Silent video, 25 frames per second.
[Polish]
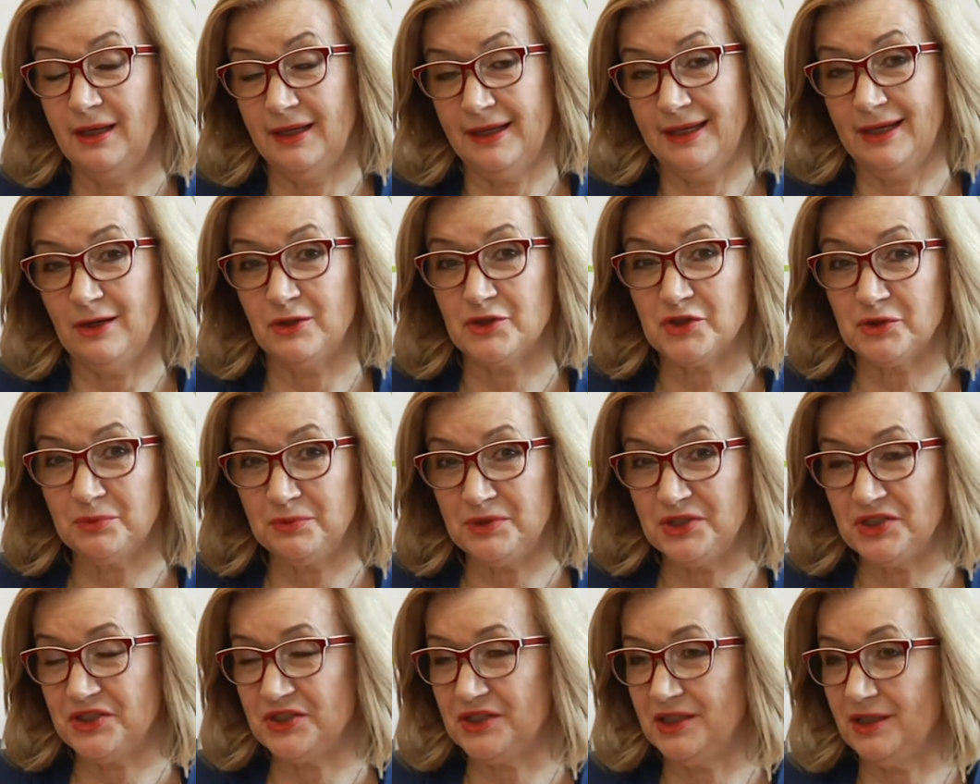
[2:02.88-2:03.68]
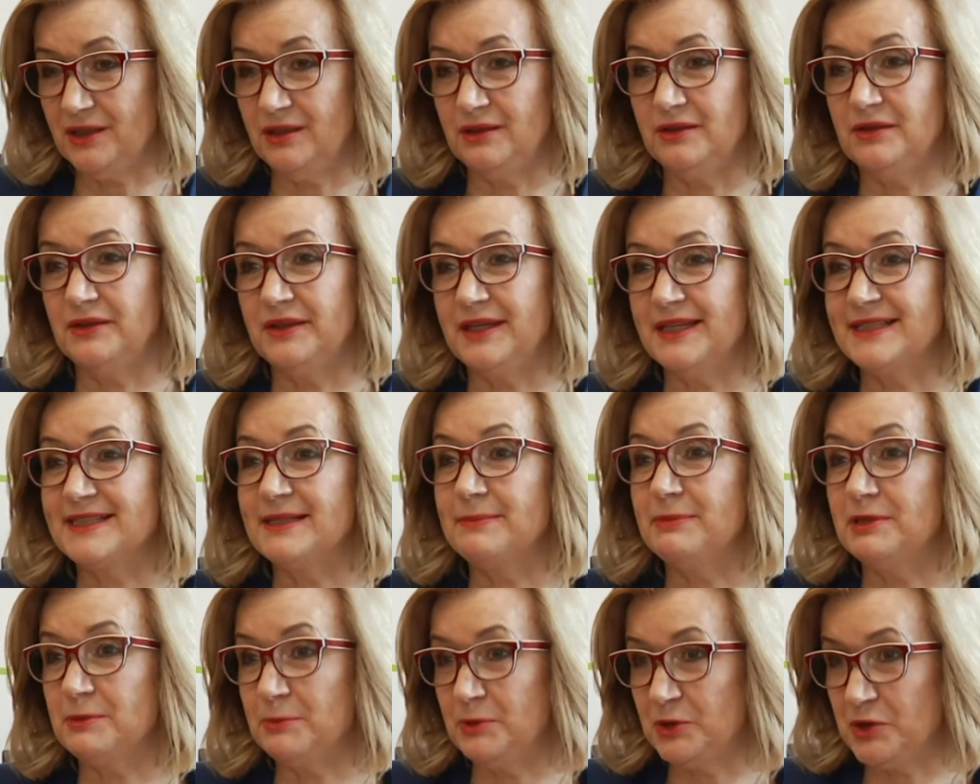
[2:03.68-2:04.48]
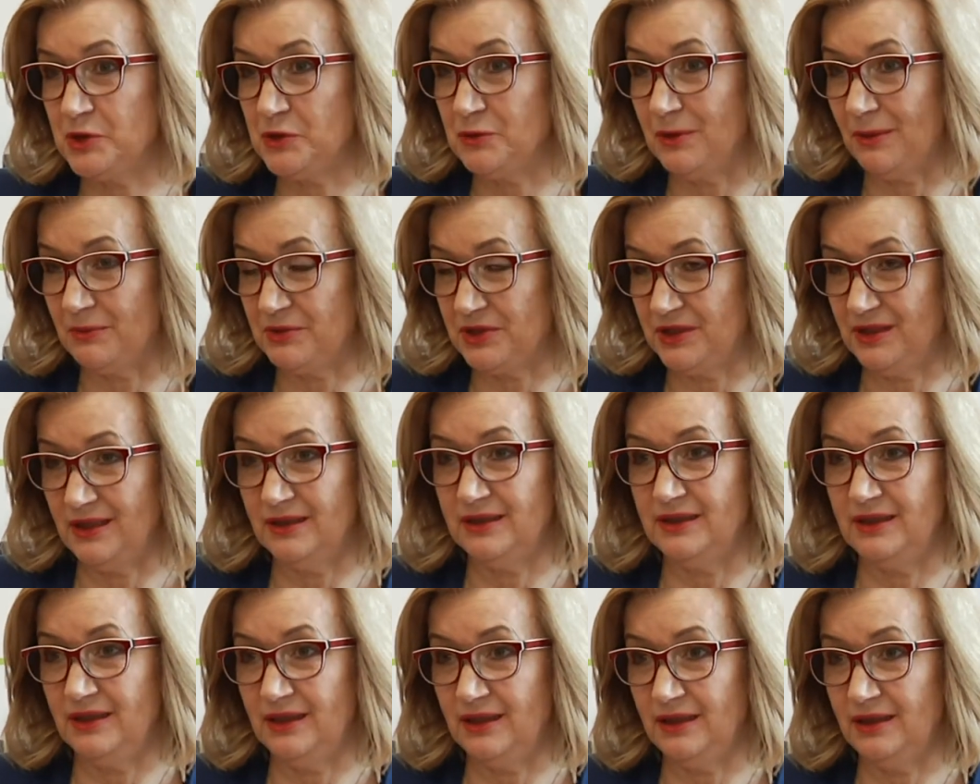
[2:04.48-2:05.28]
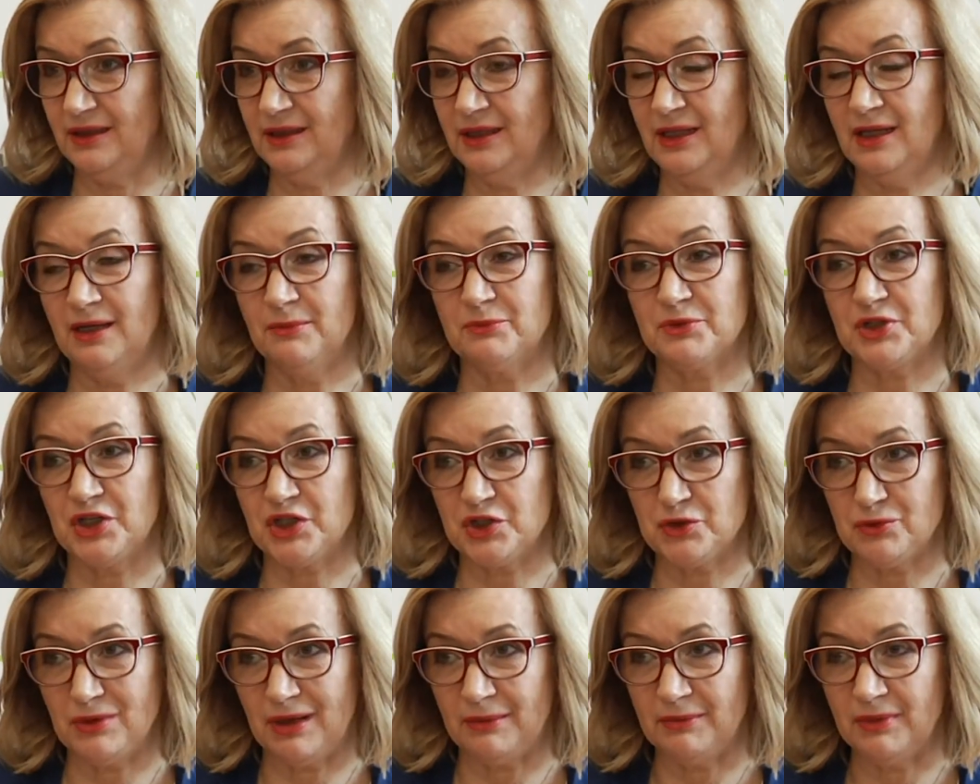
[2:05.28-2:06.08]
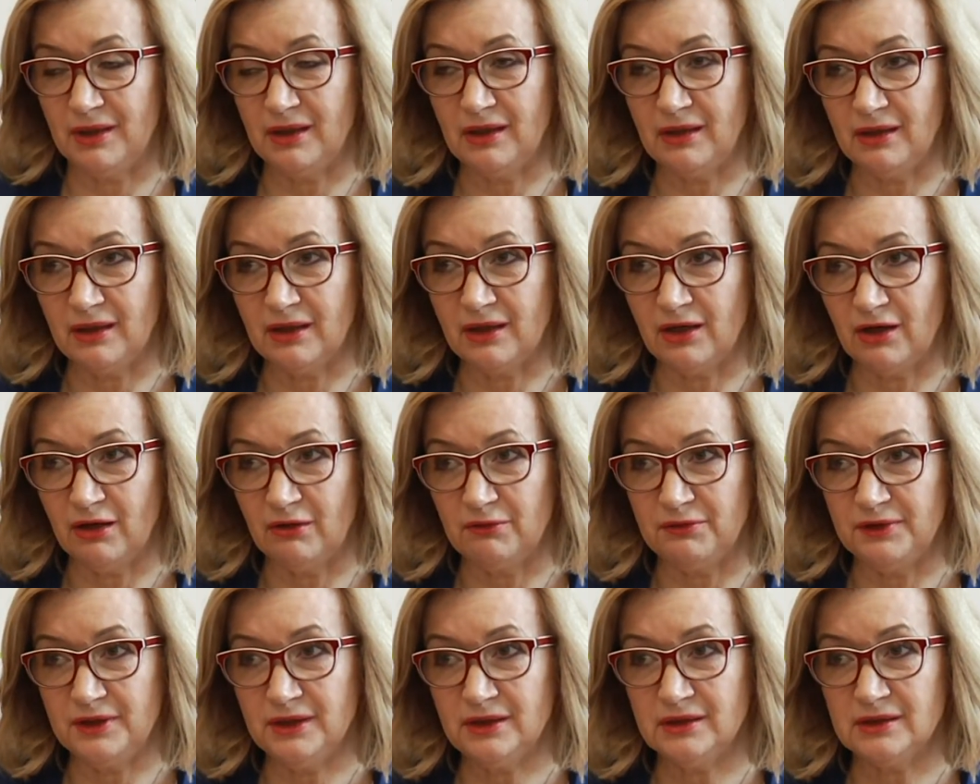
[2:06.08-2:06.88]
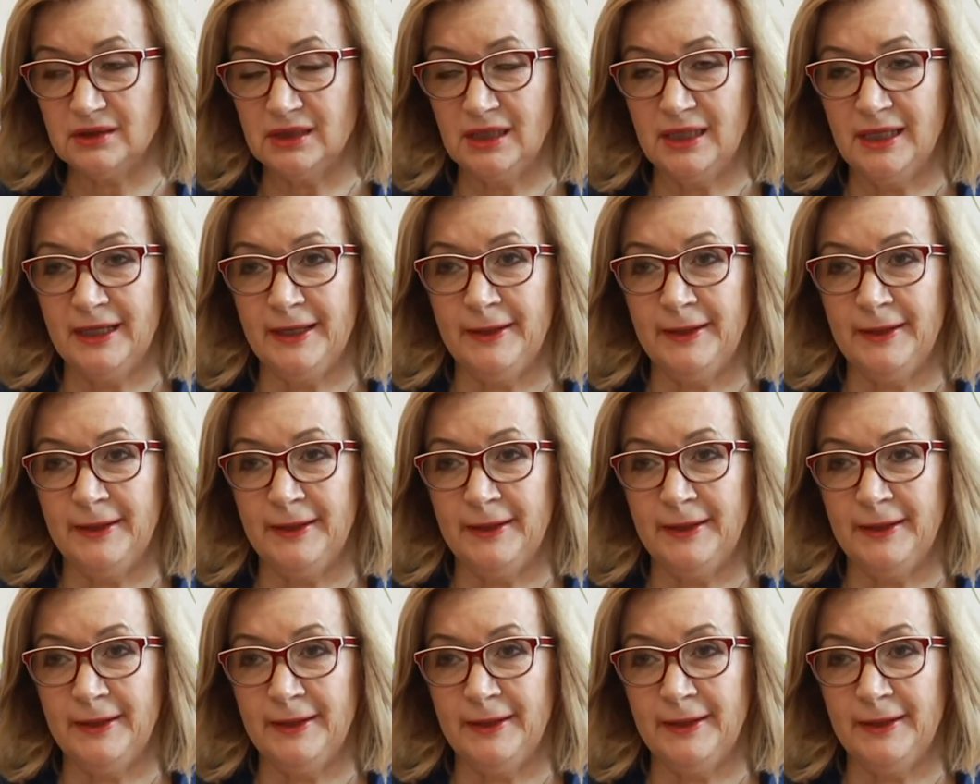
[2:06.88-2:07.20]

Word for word: Ja osobiście nie zabezpieczyłam się na tyle, przeszłam COVID,